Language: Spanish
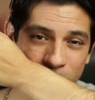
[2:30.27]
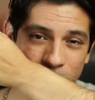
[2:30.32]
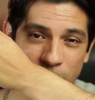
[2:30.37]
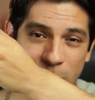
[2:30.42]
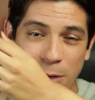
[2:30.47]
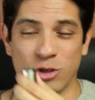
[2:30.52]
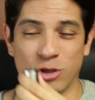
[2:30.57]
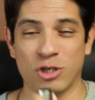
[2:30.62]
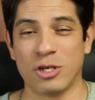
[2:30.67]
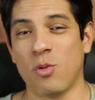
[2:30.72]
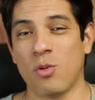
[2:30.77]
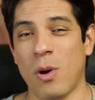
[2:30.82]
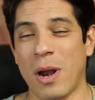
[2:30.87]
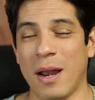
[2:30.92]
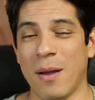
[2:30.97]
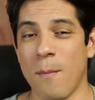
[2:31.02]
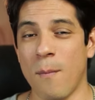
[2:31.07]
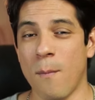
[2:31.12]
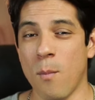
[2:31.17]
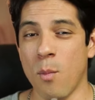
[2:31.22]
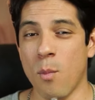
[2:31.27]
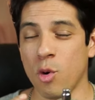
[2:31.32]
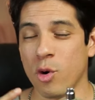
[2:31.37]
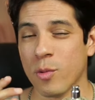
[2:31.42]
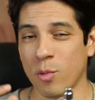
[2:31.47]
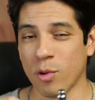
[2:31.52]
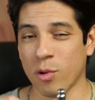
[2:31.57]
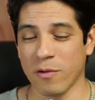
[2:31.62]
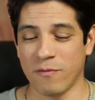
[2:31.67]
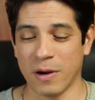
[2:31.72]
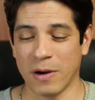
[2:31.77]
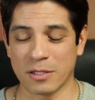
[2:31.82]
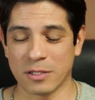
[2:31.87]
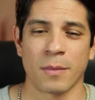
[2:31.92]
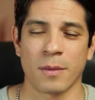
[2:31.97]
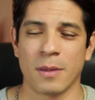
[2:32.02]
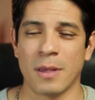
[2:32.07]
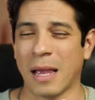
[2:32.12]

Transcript: pero sí huele muy muy fresco,